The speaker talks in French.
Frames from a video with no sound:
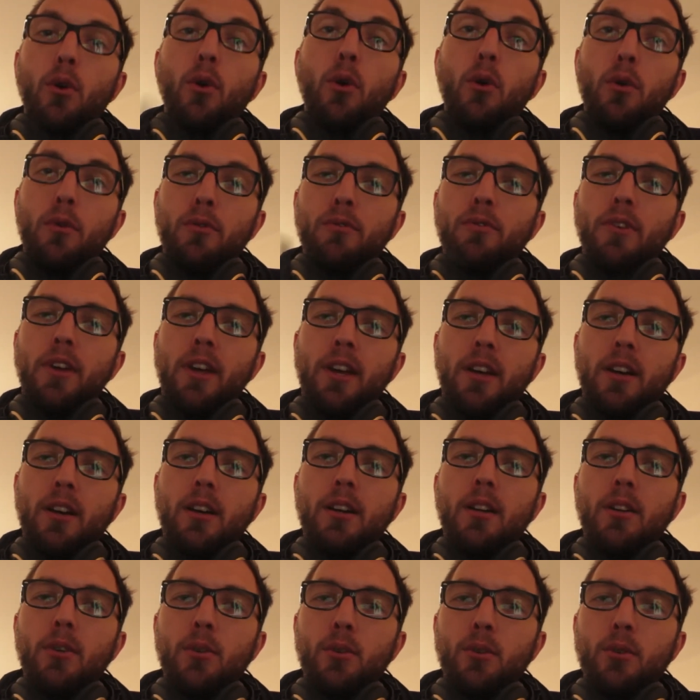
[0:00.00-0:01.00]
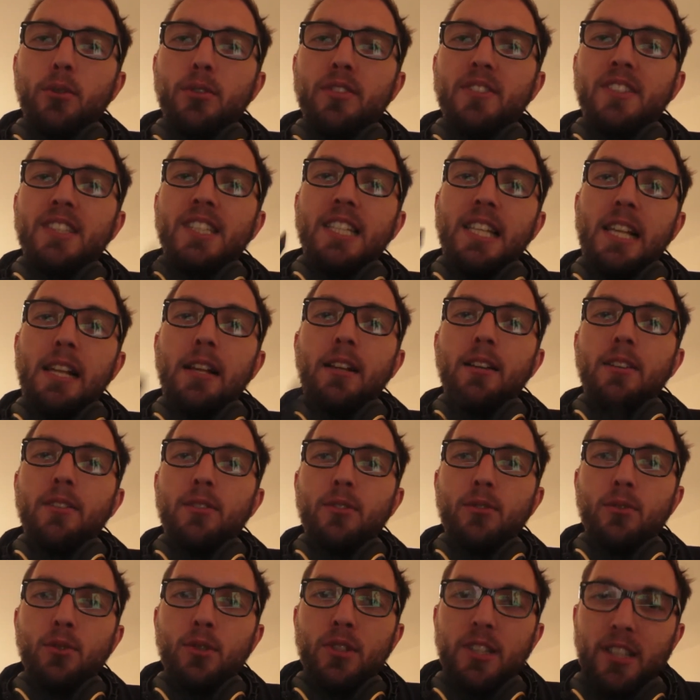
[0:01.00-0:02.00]
refaire le style
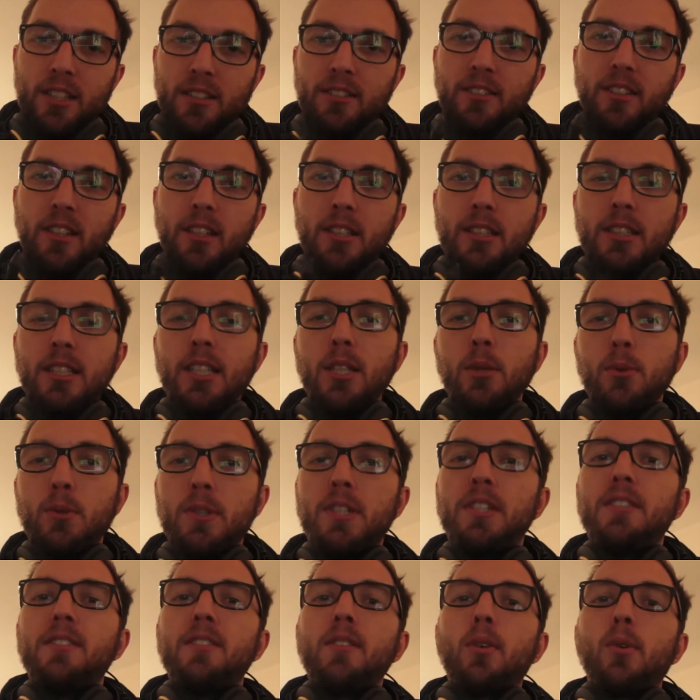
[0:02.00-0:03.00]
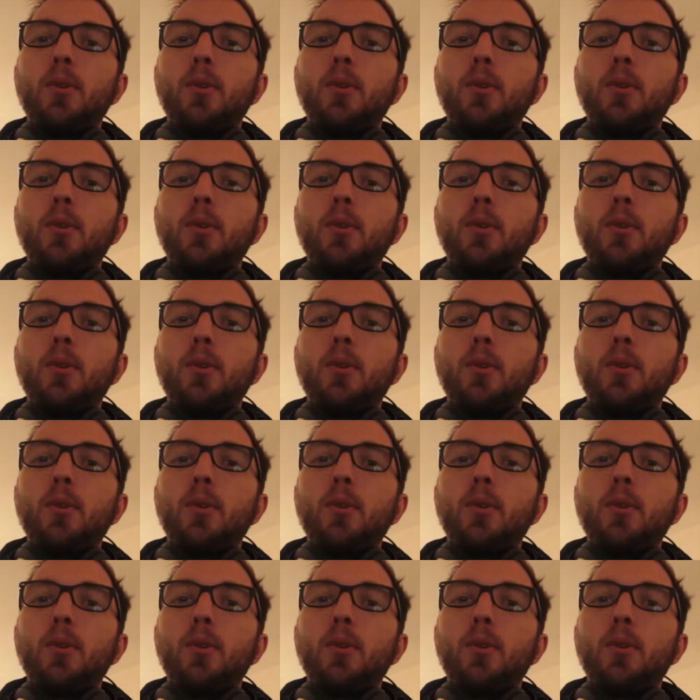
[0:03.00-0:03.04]
de dessin qui est utilisé